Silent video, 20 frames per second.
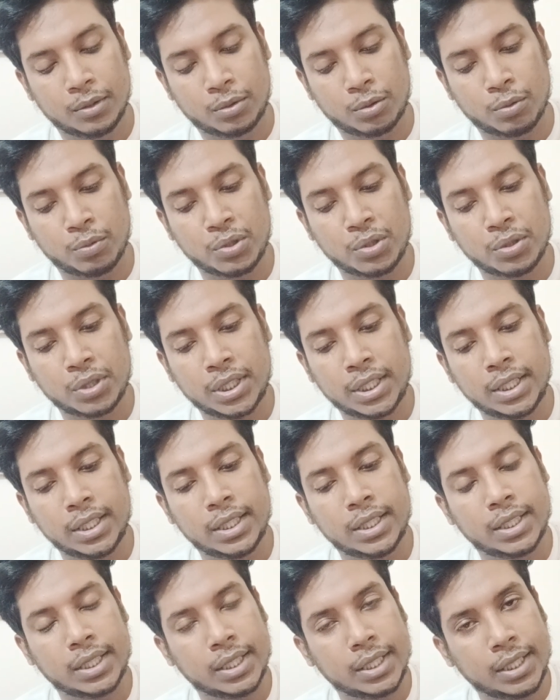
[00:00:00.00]
তুমি যদি
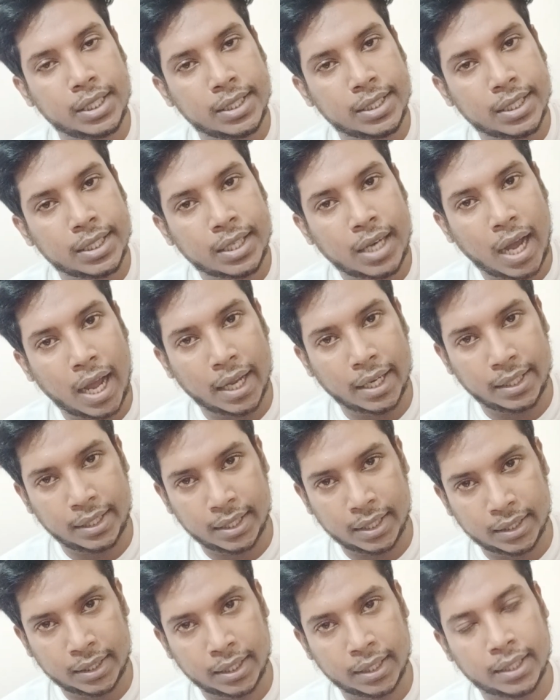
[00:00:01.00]
নিজের
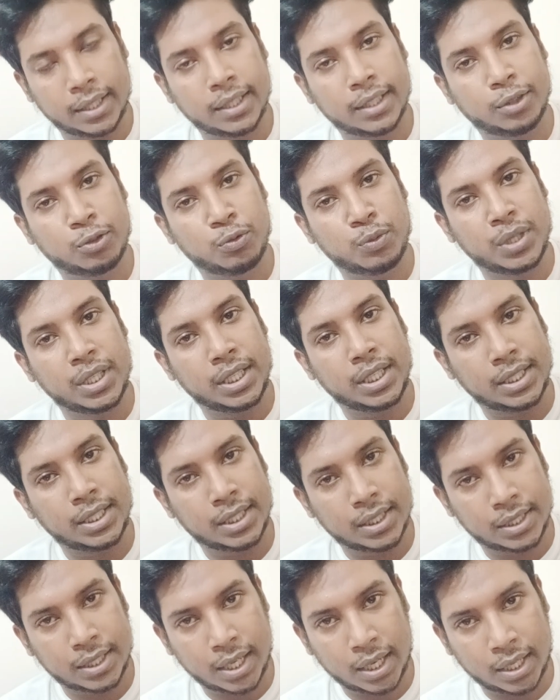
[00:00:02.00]
আইডিয়া থেকে তুমি নিজে
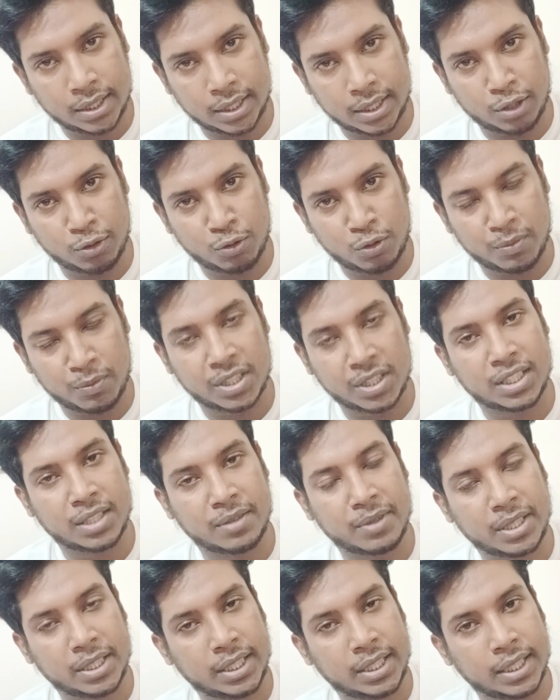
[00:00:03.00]
যা জানো আমার
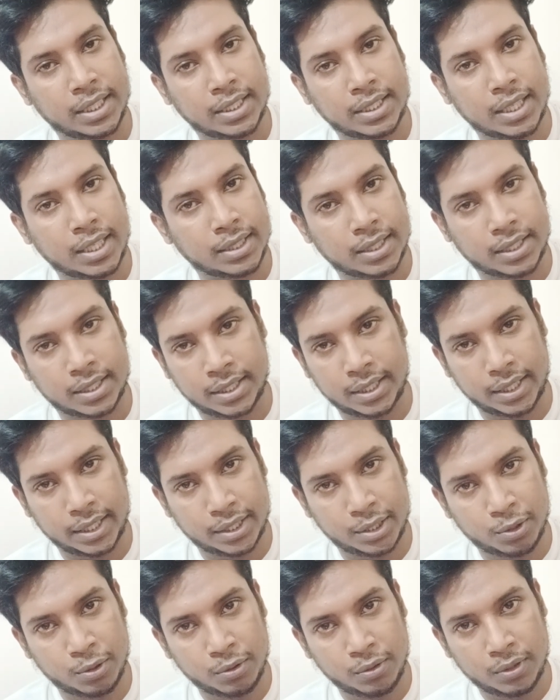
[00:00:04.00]
সামারি থেকে যা যা শিখেছো